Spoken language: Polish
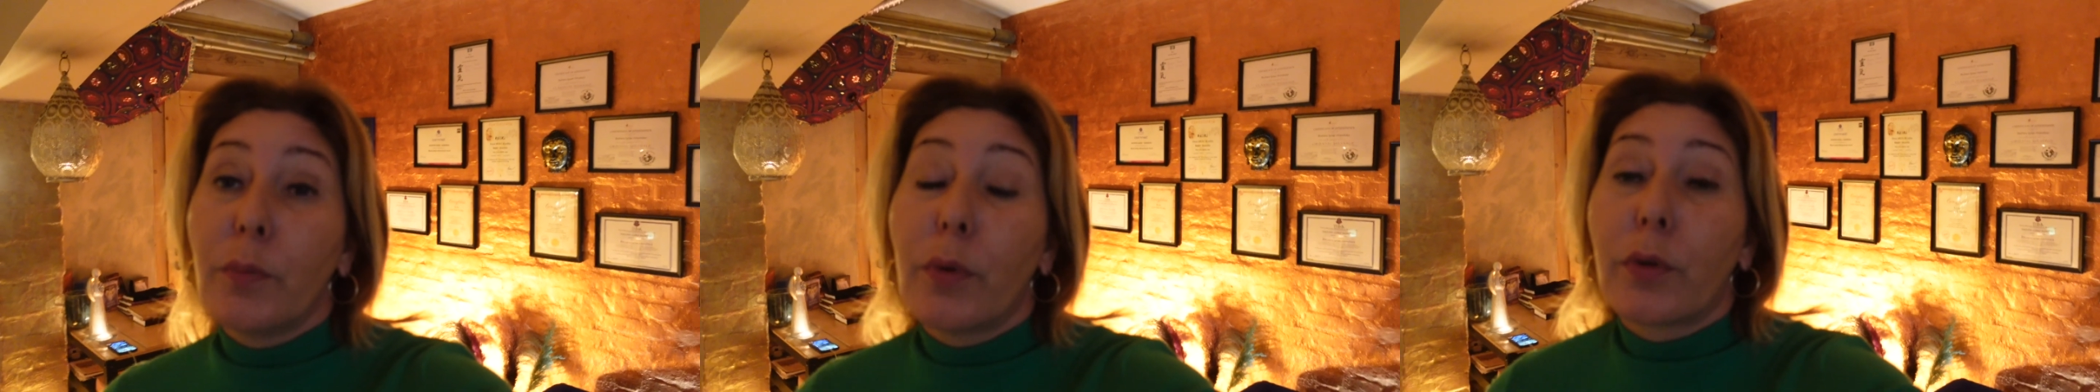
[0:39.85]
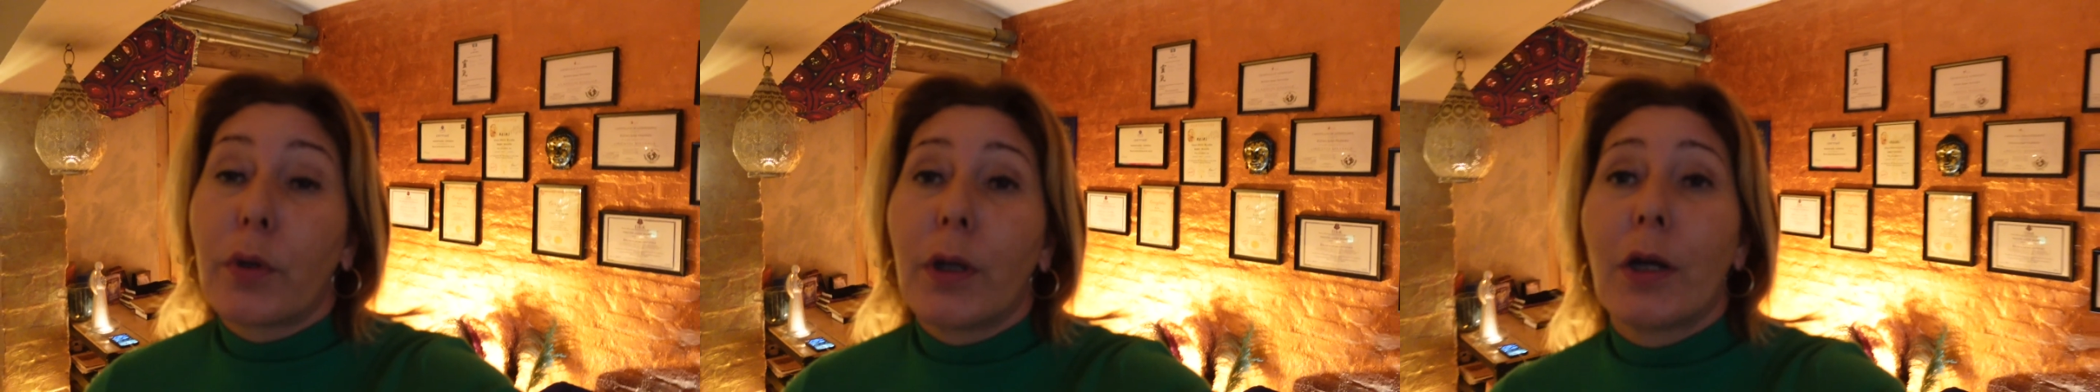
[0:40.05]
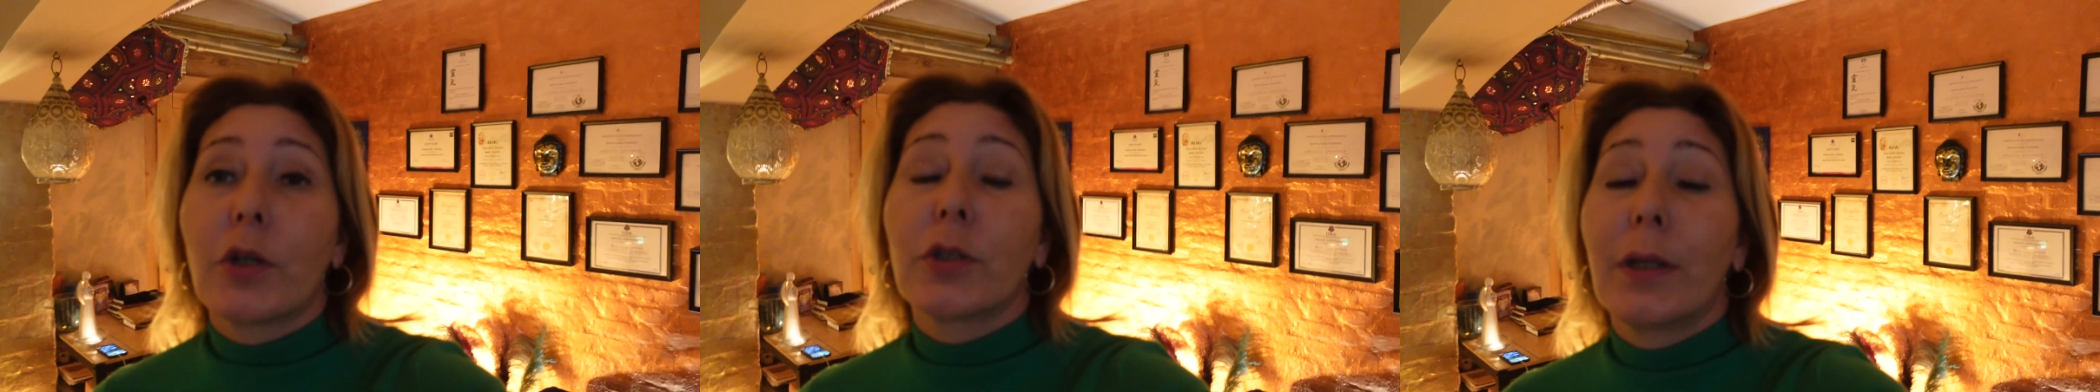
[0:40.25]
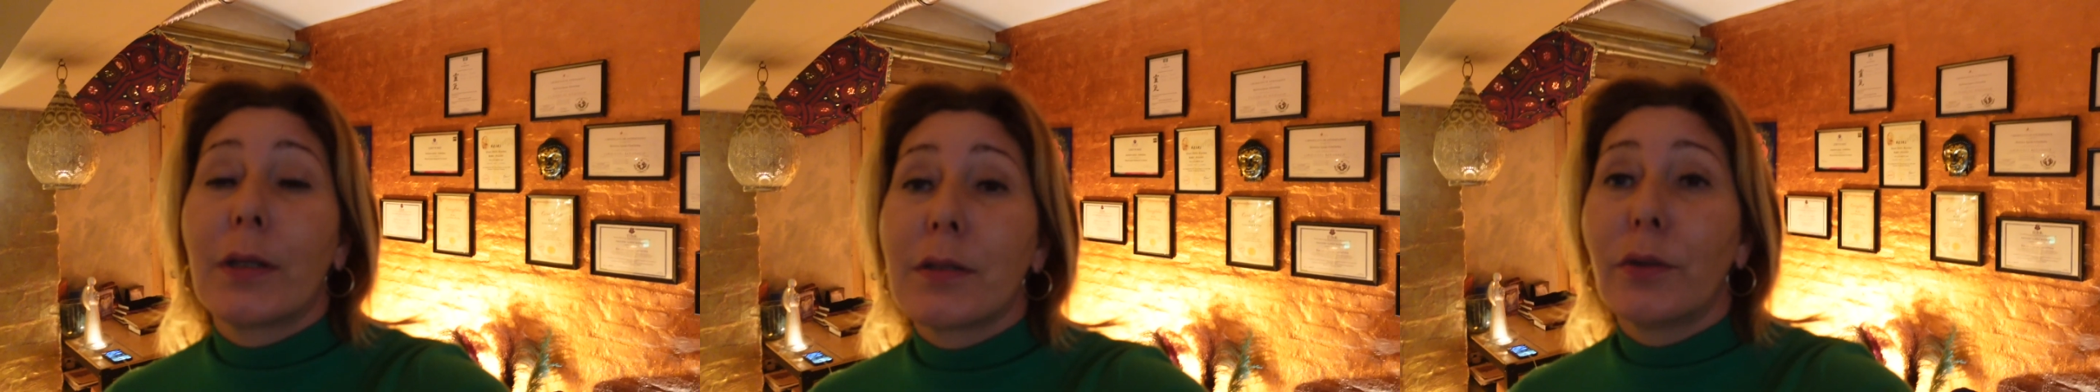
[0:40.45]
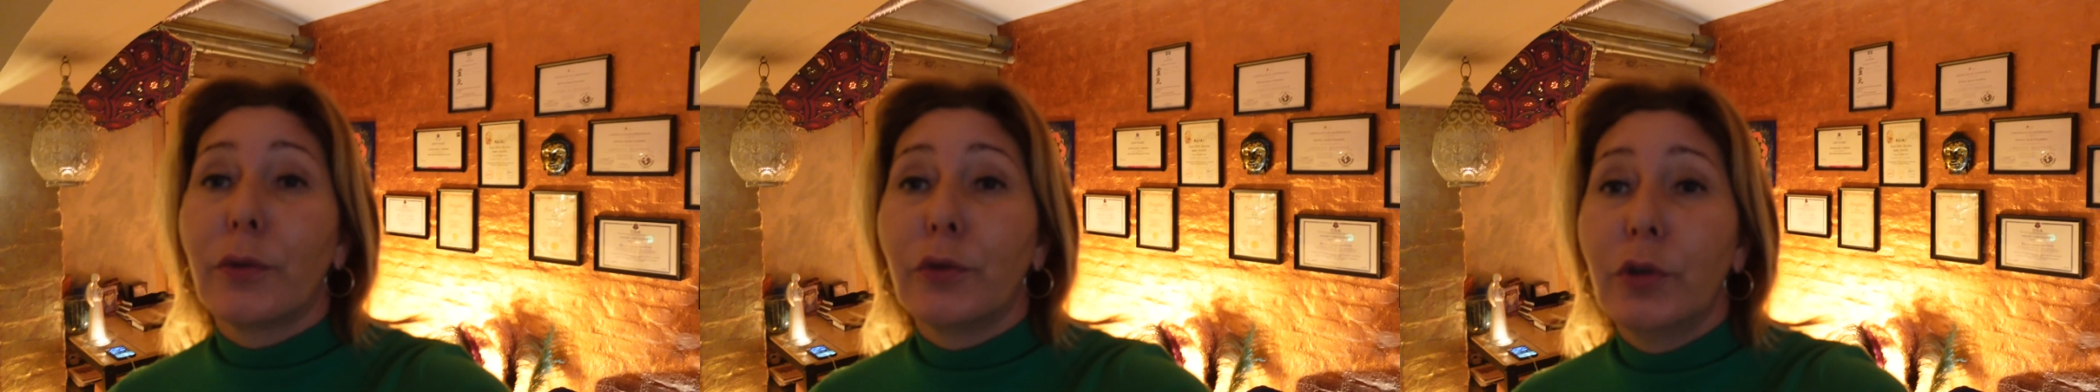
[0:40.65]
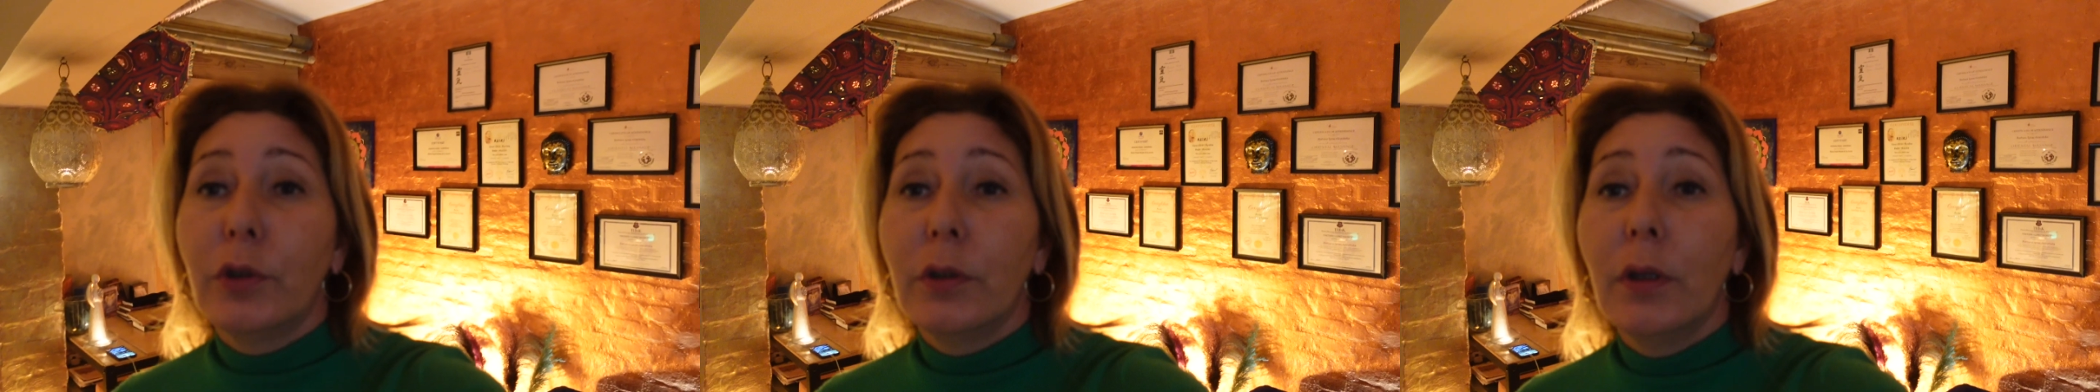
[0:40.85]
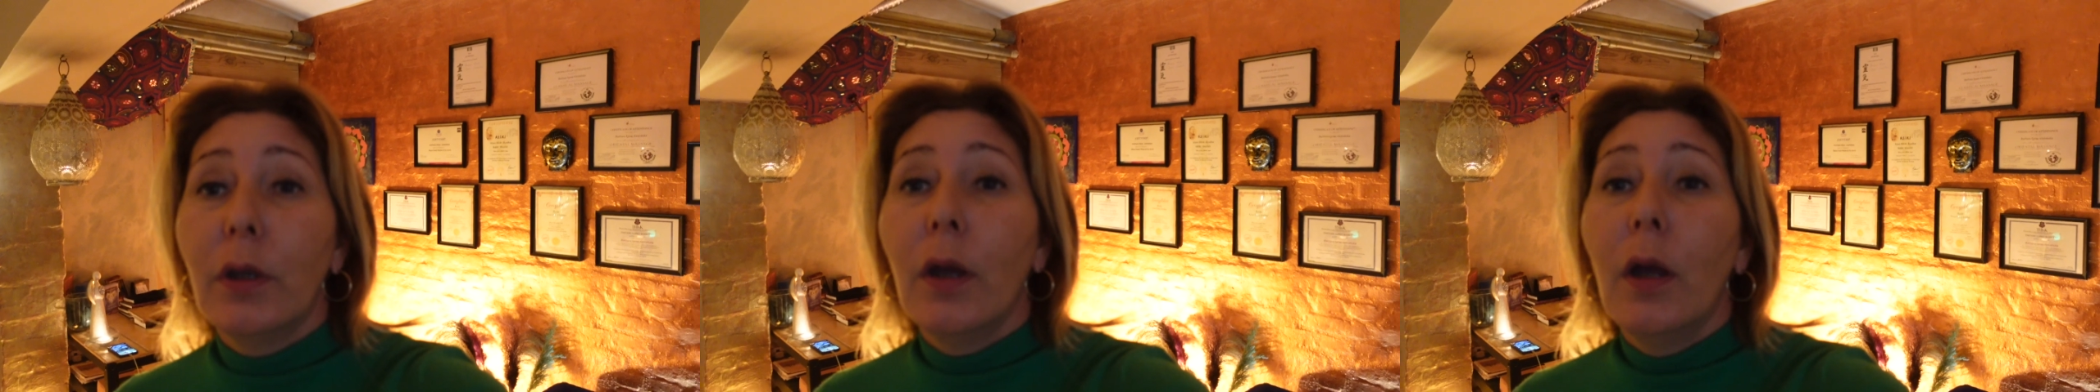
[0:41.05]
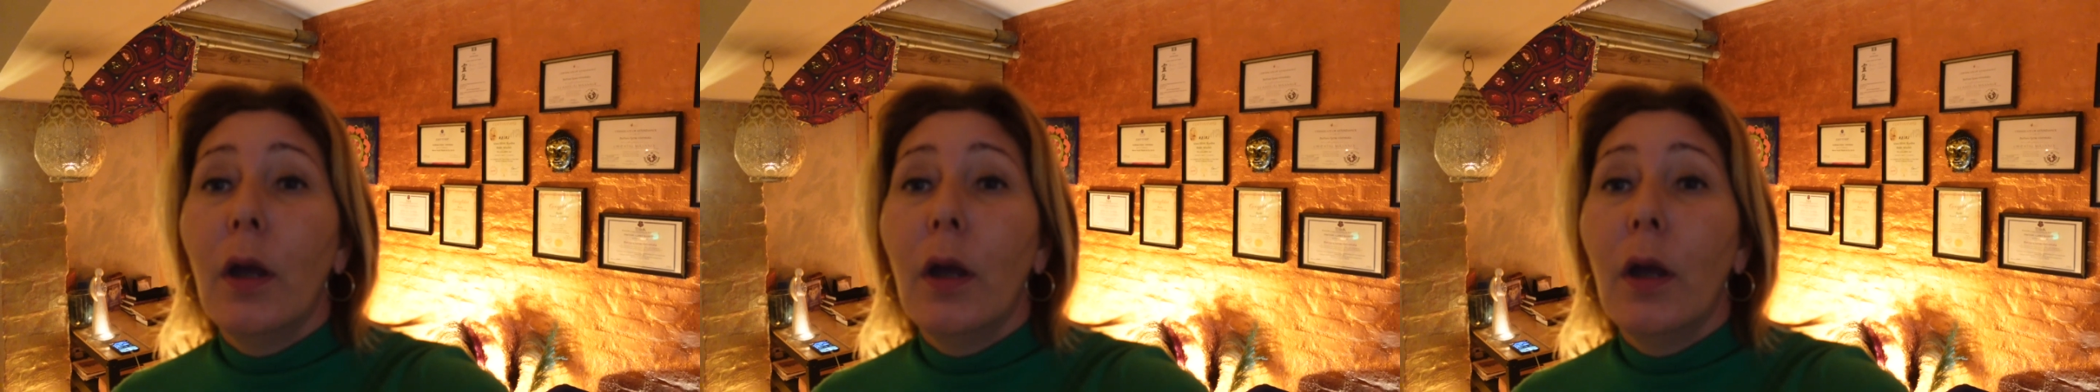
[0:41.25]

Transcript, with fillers: borykasz na co dzień